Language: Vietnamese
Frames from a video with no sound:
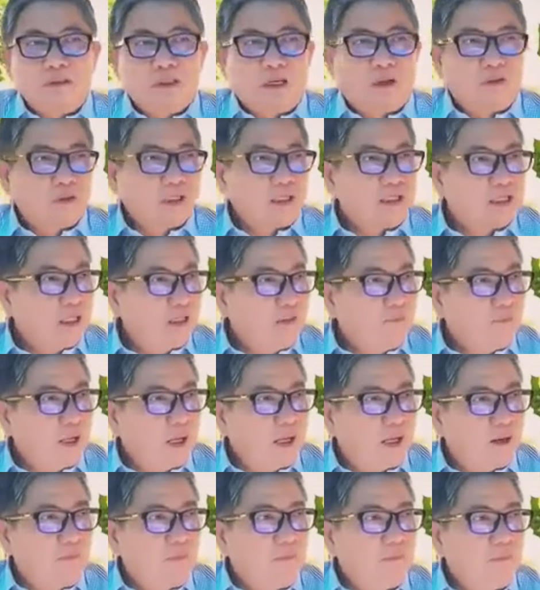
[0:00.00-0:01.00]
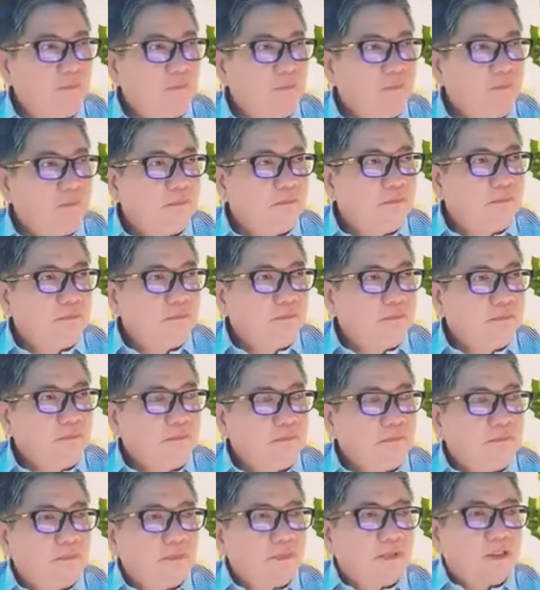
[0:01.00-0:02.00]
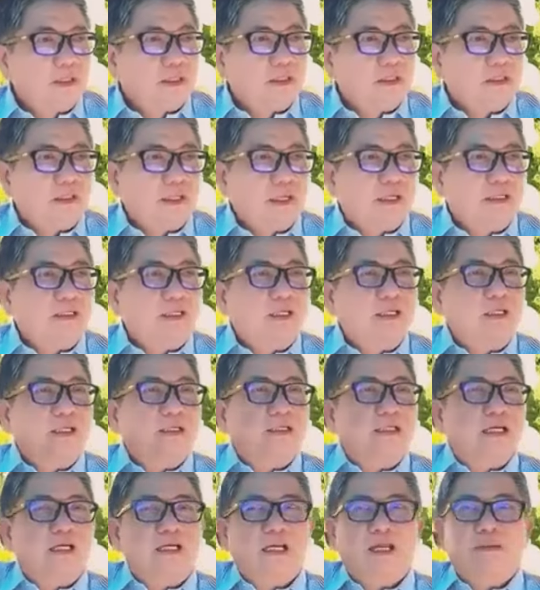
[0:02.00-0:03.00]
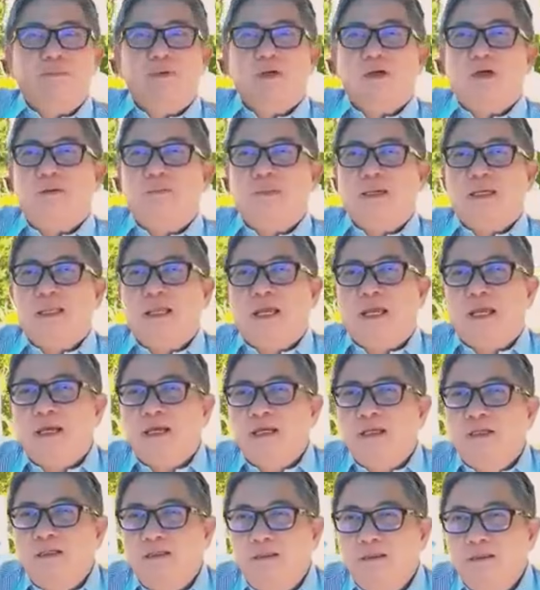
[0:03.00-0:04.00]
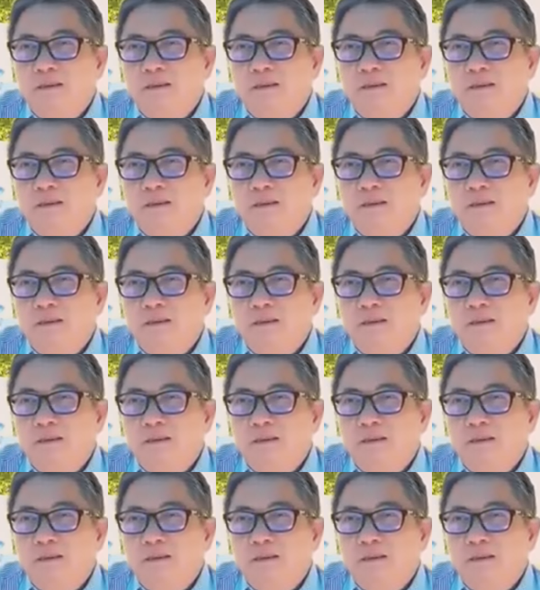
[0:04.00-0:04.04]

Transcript: đầu tháng 9 phải không tháng 9 là sang năm là còn mấy tháng